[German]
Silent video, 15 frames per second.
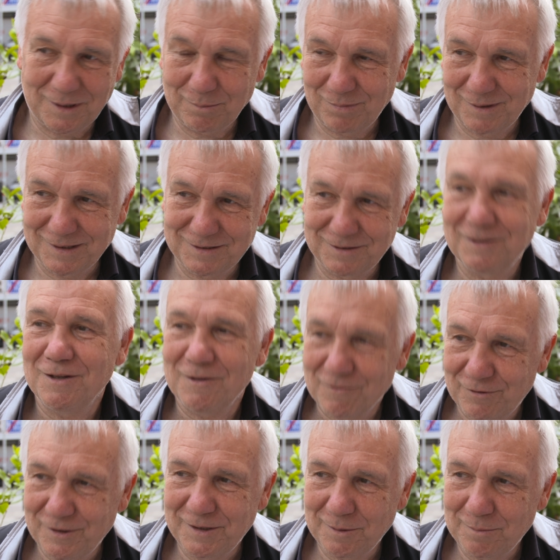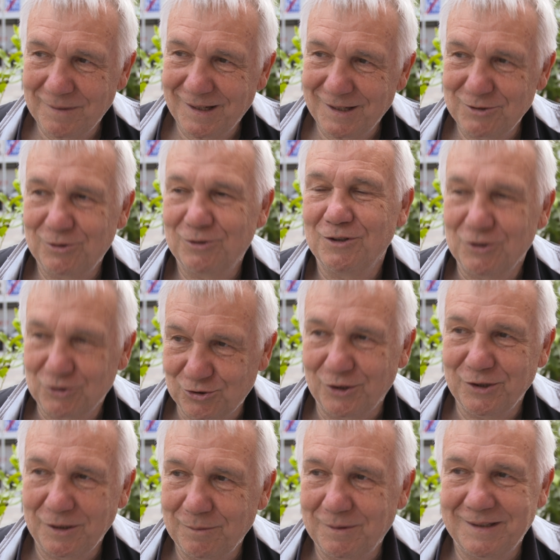Marktplatz findet man also
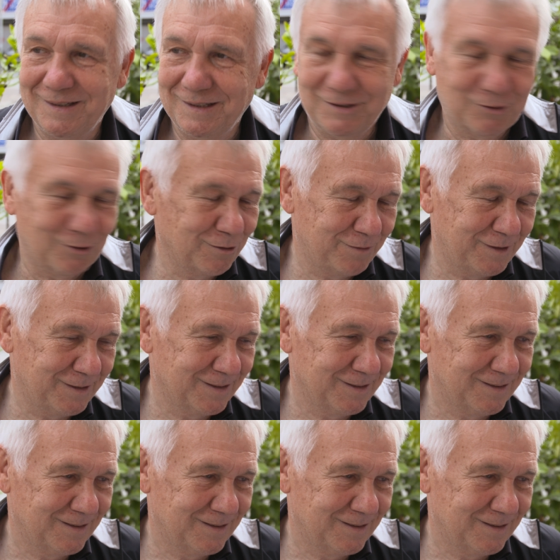schon, aber nicht häufig.